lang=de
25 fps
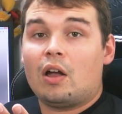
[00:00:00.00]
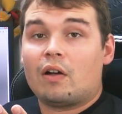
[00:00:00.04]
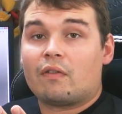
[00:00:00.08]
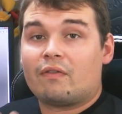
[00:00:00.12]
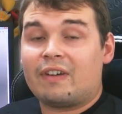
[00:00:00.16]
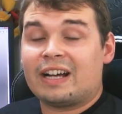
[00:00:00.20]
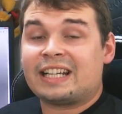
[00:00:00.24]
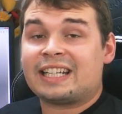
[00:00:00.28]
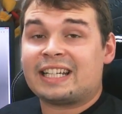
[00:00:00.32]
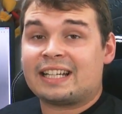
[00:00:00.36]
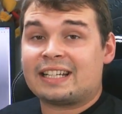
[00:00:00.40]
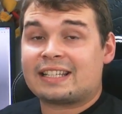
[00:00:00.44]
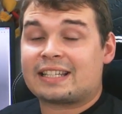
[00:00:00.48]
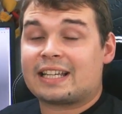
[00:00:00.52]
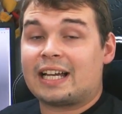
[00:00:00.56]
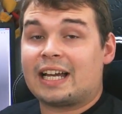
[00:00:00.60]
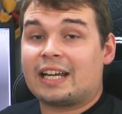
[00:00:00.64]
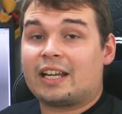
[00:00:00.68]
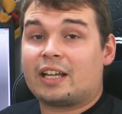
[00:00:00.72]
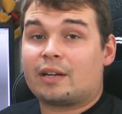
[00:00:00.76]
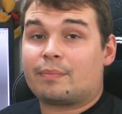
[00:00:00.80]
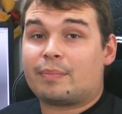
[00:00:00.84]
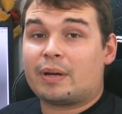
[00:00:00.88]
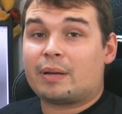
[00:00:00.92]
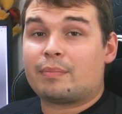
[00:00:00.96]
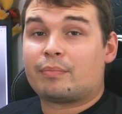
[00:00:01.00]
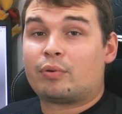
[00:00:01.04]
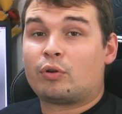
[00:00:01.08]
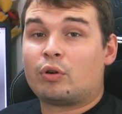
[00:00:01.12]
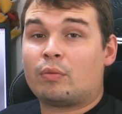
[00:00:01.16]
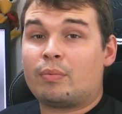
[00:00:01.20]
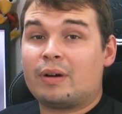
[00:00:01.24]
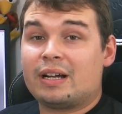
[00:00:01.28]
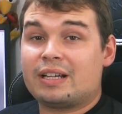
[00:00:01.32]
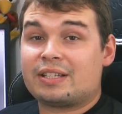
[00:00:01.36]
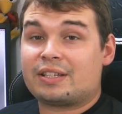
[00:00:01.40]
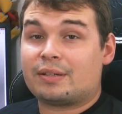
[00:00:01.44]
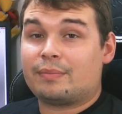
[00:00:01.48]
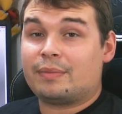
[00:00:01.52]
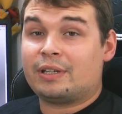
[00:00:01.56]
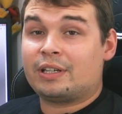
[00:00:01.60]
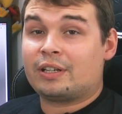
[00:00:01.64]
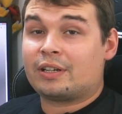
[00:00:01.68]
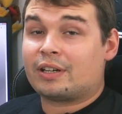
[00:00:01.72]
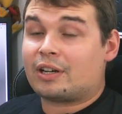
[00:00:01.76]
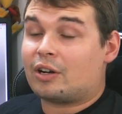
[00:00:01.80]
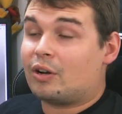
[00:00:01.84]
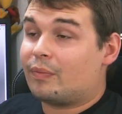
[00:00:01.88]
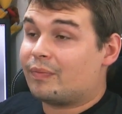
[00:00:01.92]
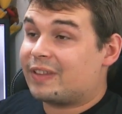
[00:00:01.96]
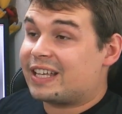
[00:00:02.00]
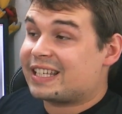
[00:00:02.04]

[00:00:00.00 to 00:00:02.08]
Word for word: Weiteres Highlight beim Probe ist im Innenraum,